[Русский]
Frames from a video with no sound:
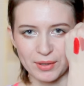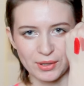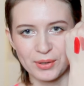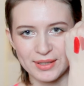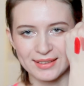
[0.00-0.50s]

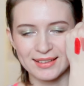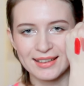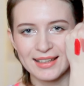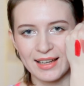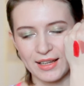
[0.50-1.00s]
подходит.
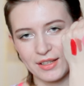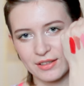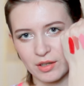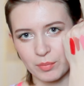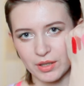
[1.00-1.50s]
Я не
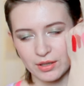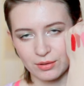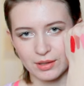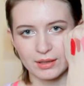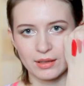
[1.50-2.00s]
знаю,
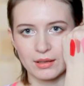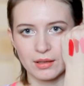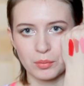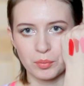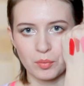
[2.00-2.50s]
подойдет ли
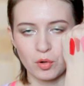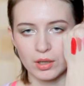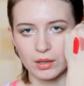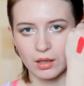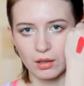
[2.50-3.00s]
она
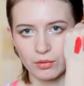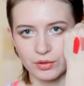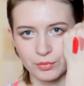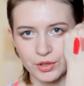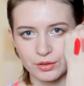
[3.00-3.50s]
более
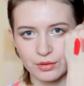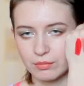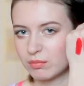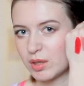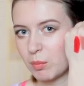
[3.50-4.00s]
холодному
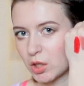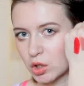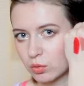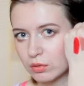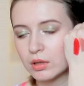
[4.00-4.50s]

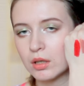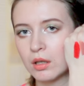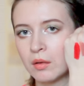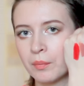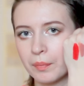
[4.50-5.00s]
типажу,
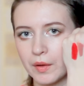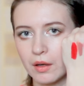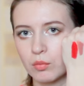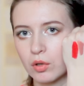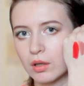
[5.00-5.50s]

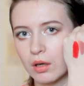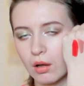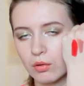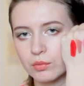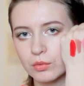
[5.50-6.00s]
да, более
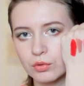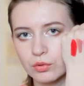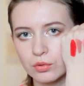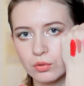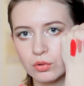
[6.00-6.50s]
холодному
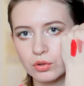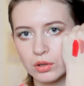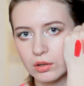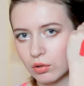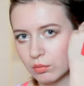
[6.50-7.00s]
тону
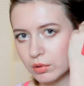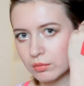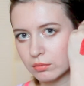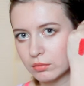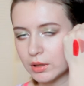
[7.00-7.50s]
кожи и
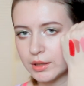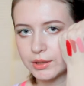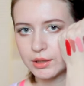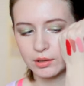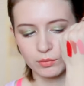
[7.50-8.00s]
голубым или
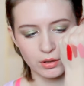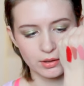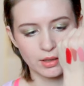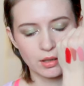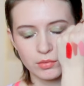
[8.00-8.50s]
серым
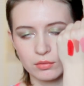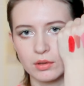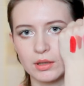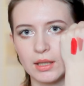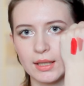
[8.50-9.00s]
глазам, но
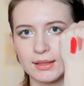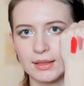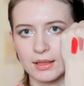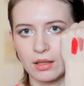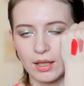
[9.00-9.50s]
вот для
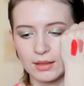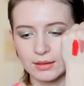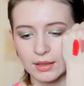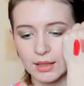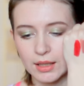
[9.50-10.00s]

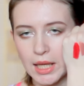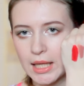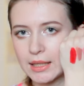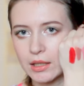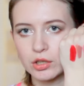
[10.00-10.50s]
зеленоглазых,
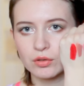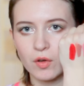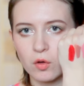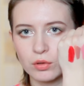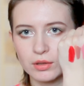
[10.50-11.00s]
для
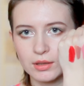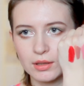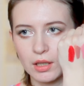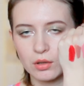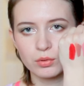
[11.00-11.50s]
рыжеволосых, для